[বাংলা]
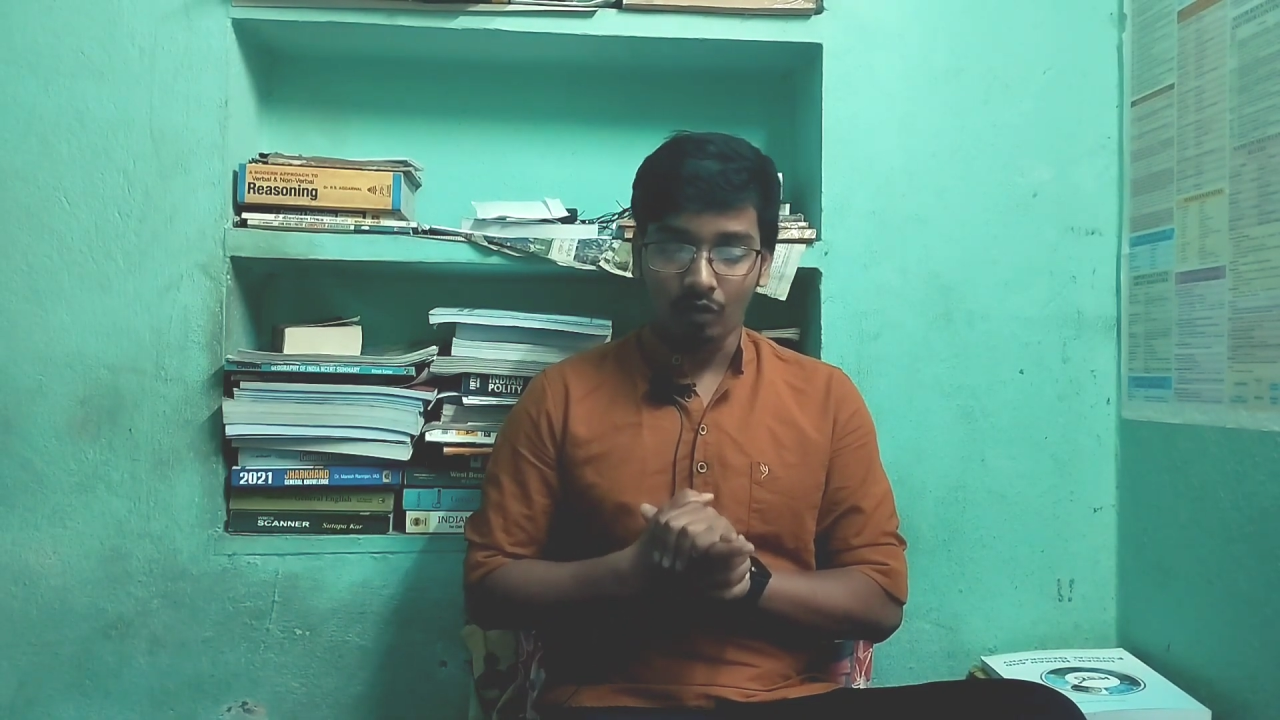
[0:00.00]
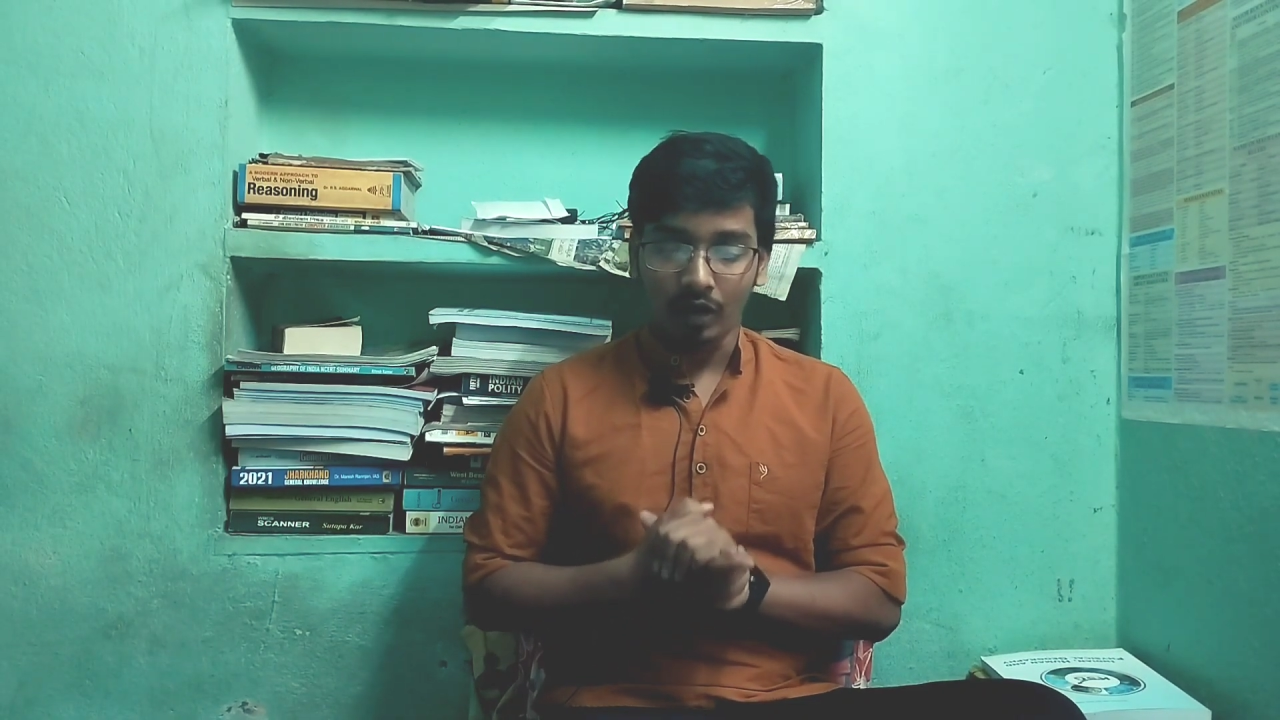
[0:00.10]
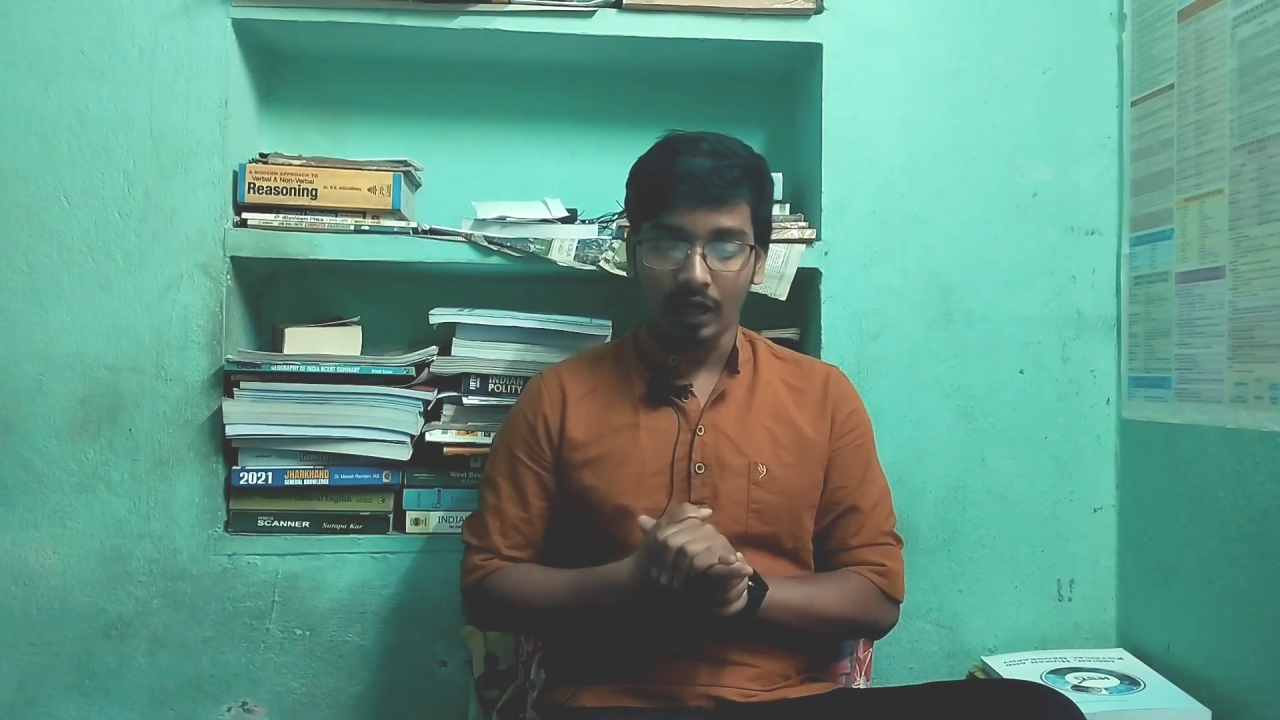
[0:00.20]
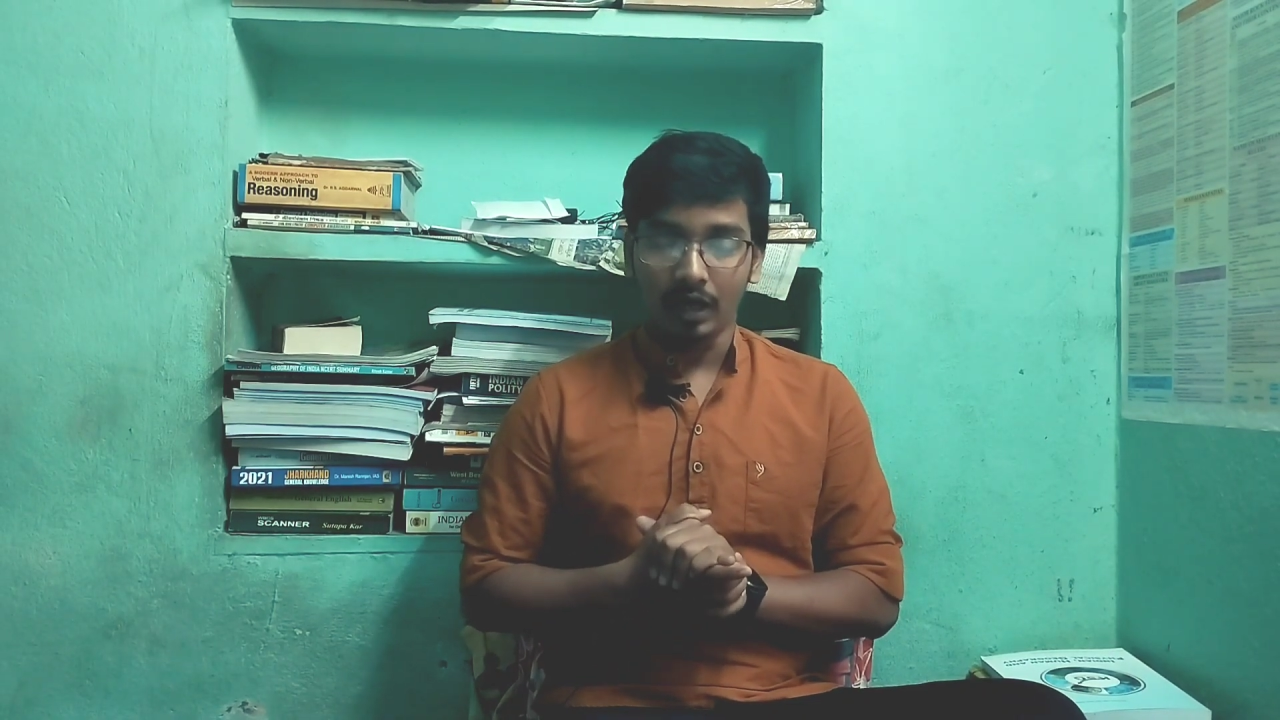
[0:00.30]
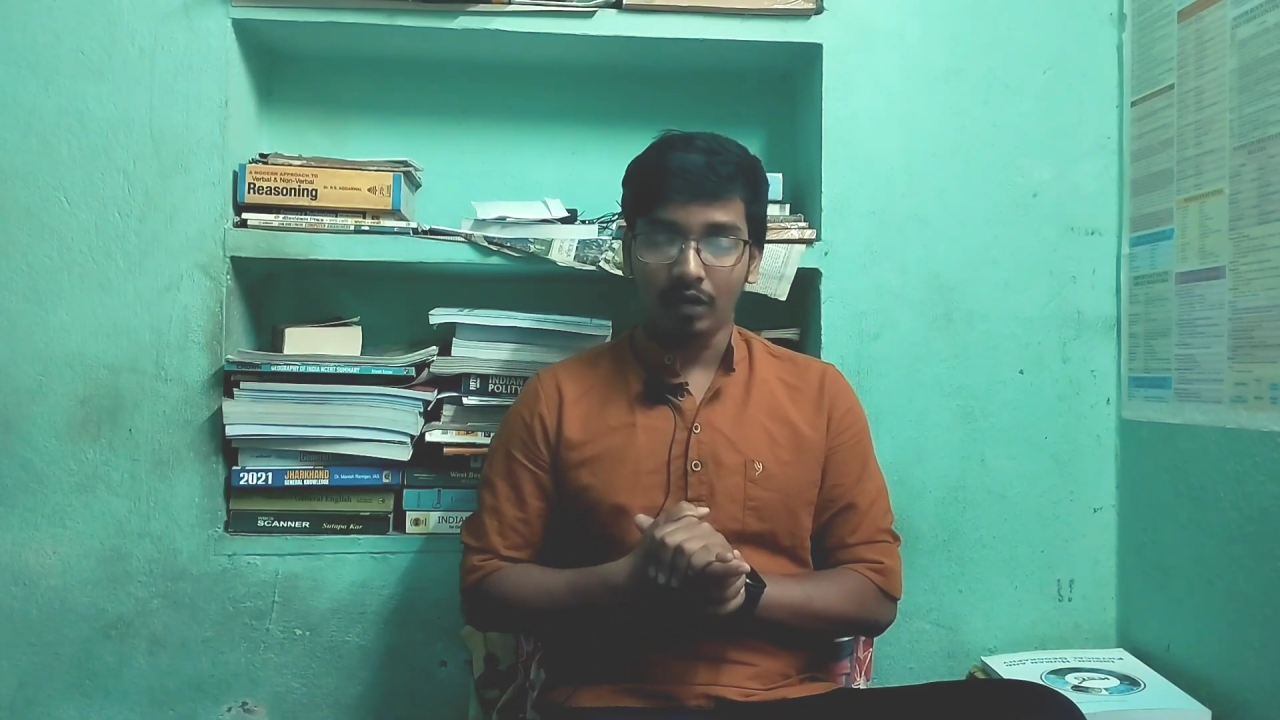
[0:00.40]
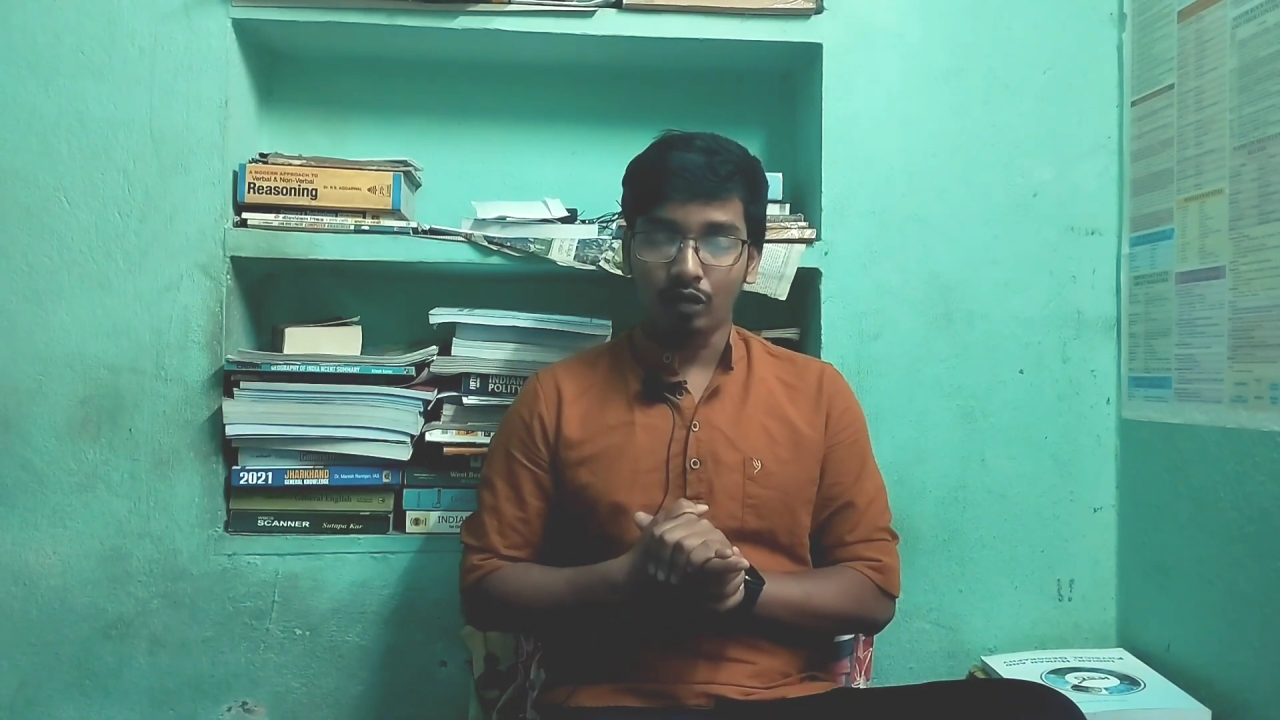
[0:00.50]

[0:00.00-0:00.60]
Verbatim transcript: করা